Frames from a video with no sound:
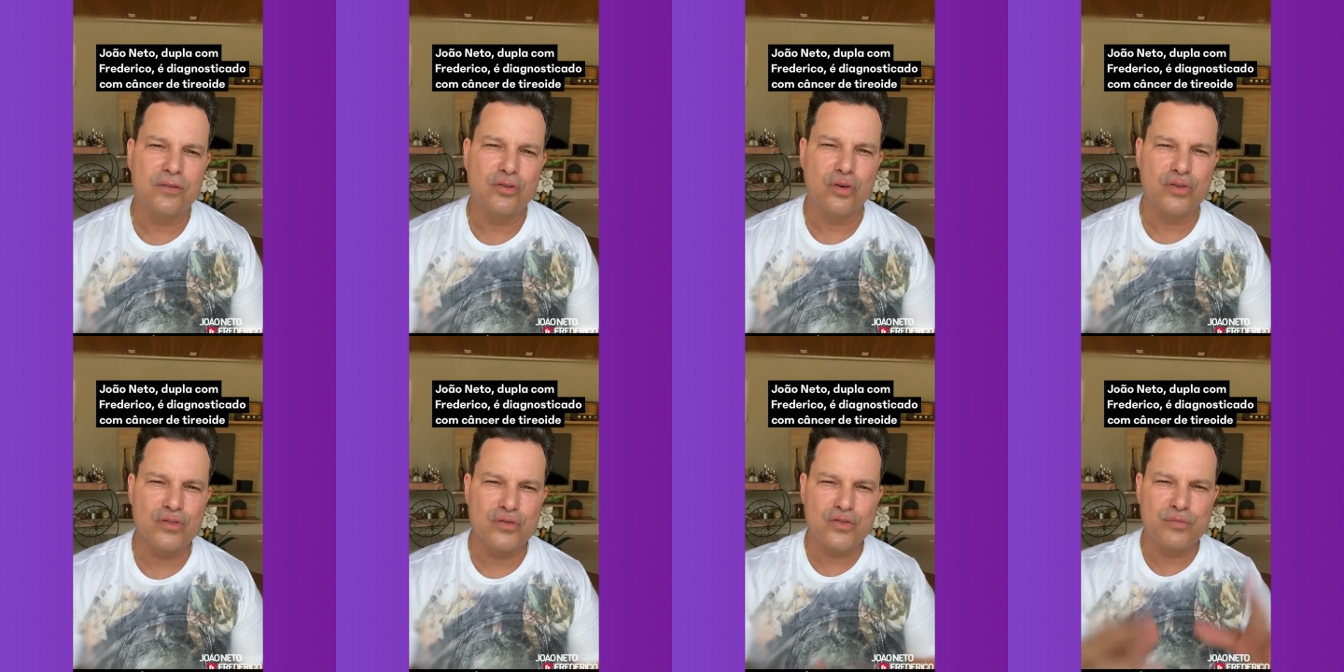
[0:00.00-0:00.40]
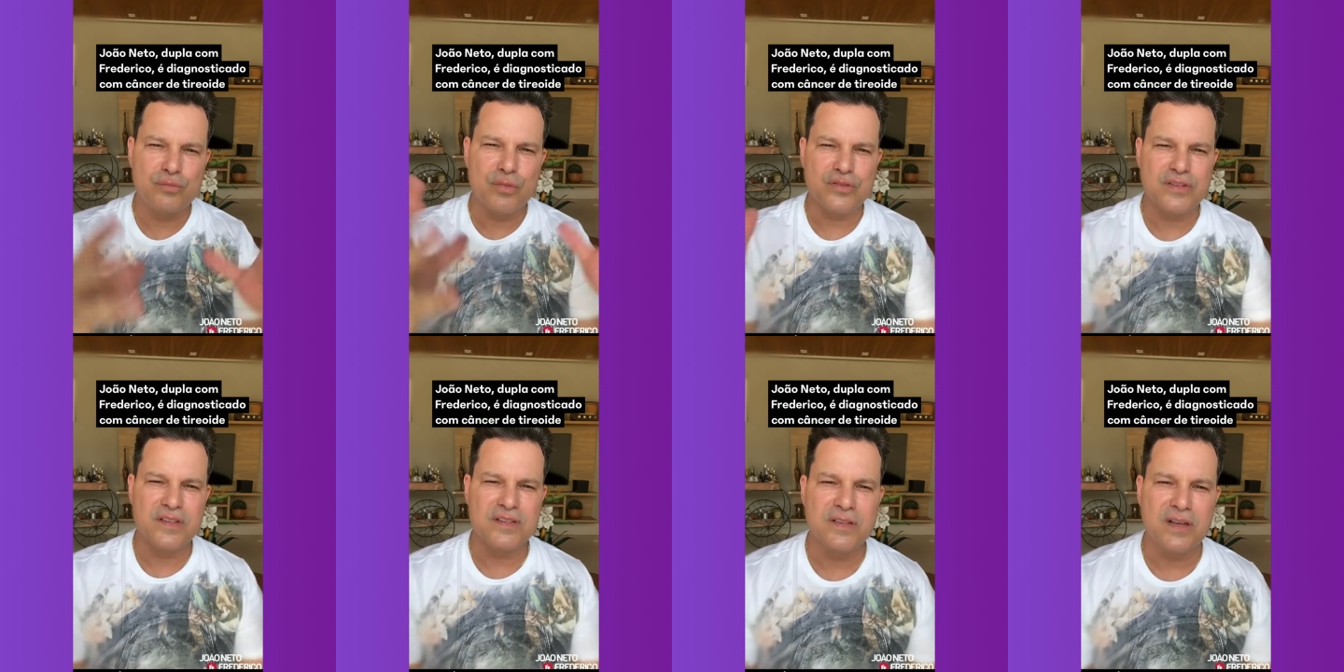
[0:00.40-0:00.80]
todos os
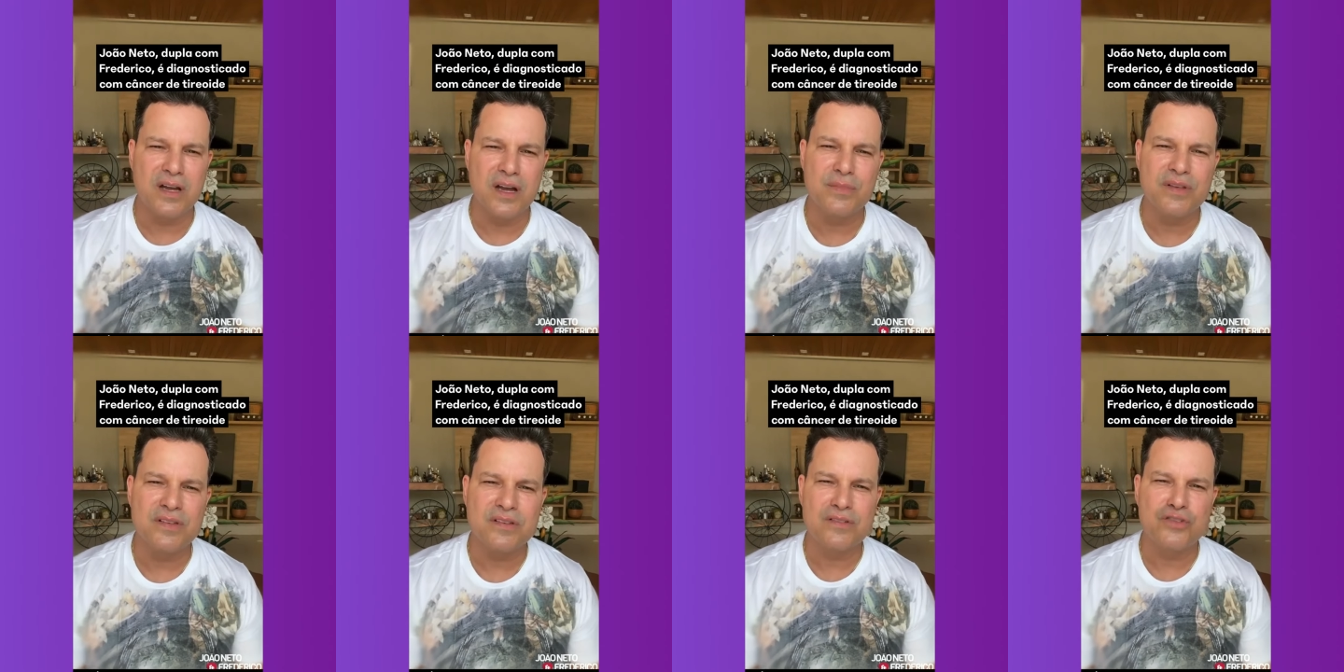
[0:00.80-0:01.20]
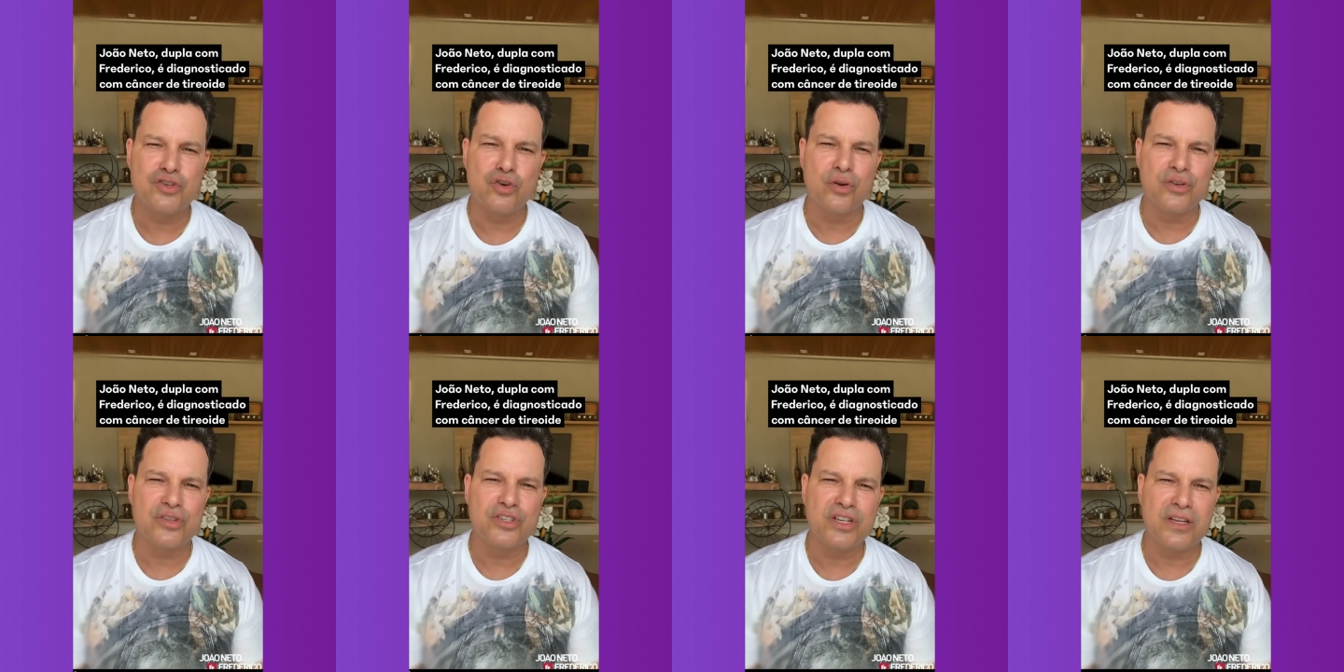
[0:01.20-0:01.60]
meus exames de
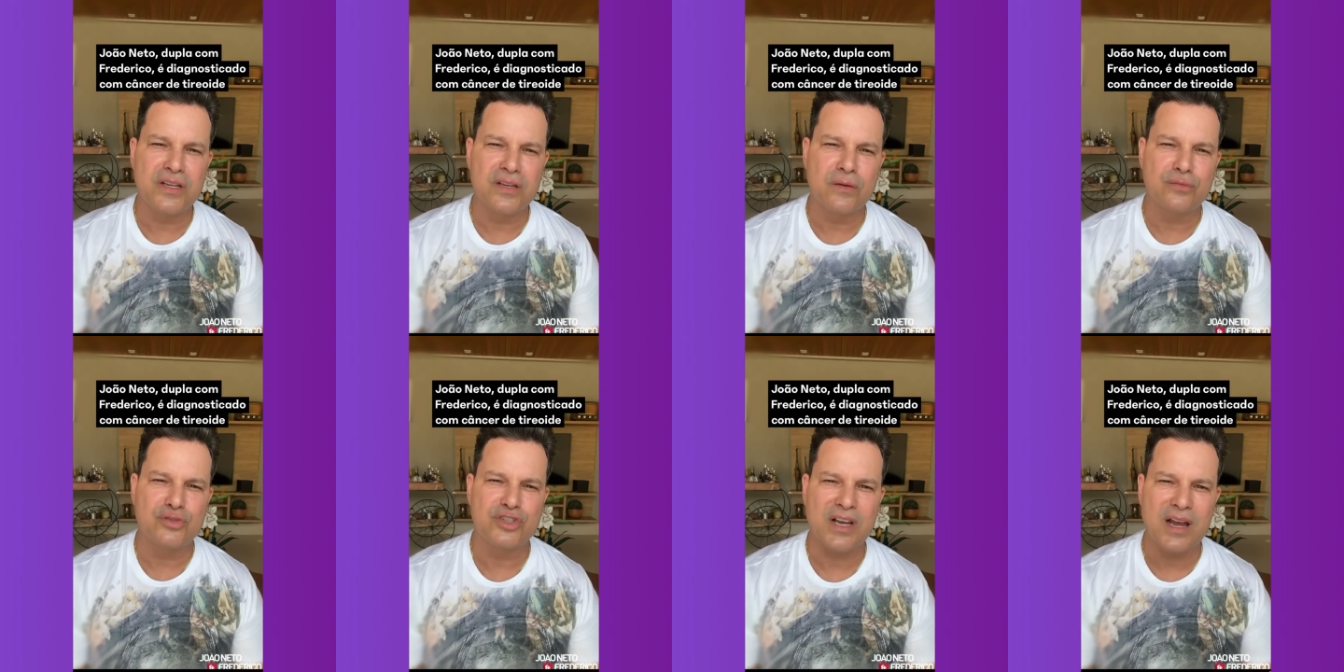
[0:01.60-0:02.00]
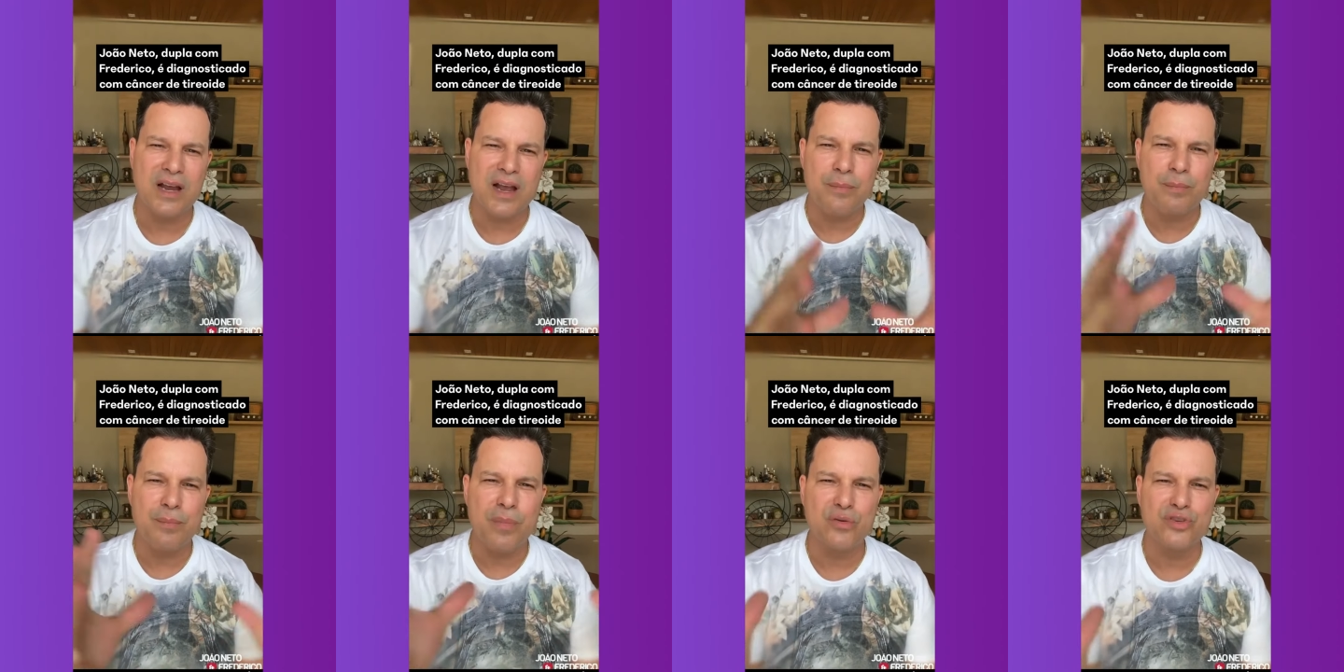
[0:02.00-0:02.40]
rotina, um
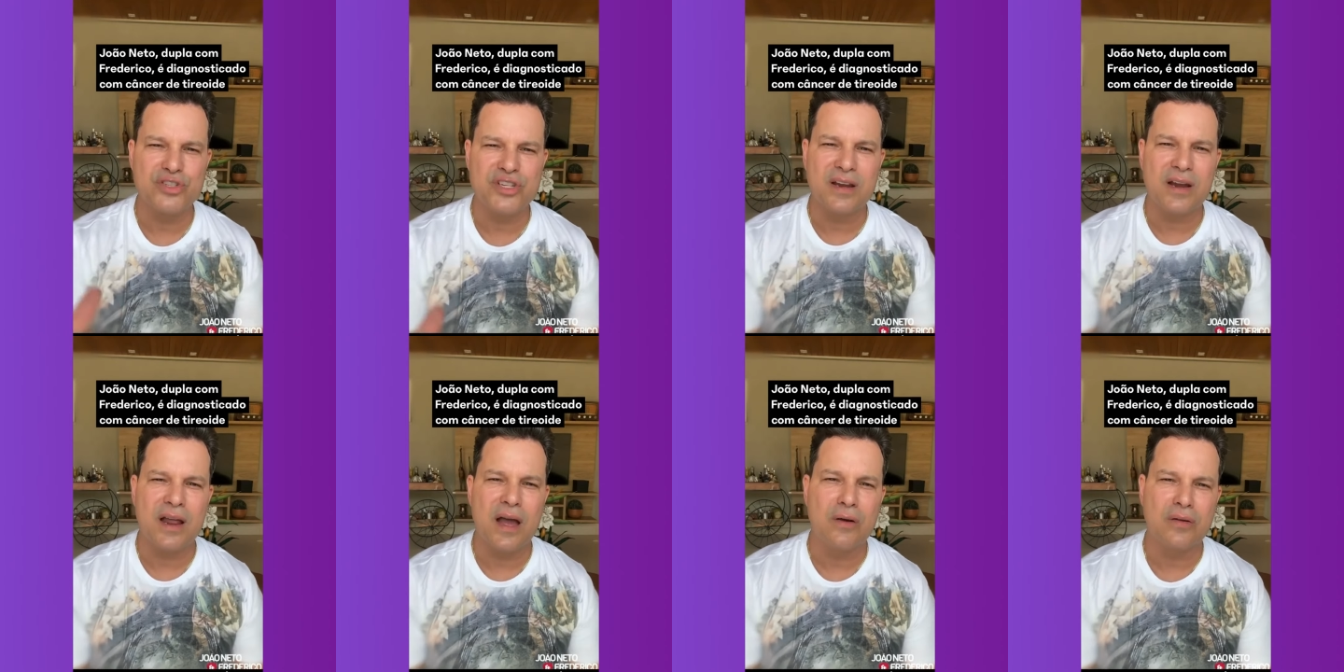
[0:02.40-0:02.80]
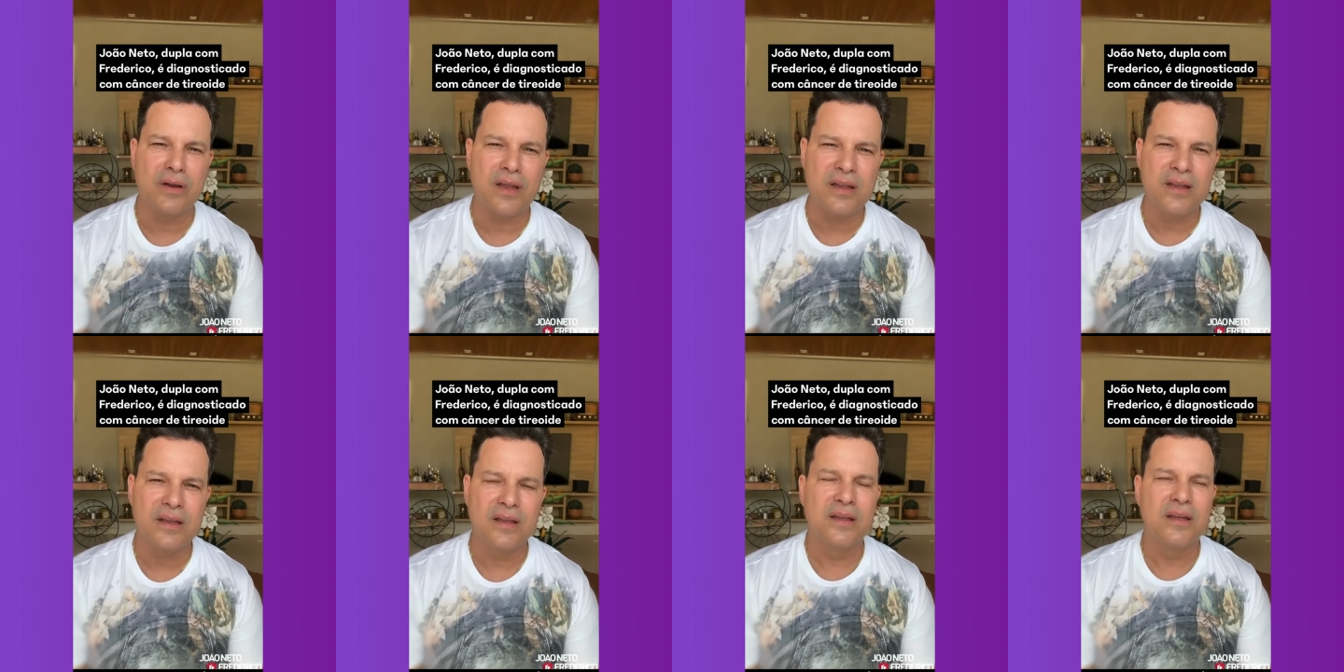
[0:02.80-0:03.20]
check-upão geral, né?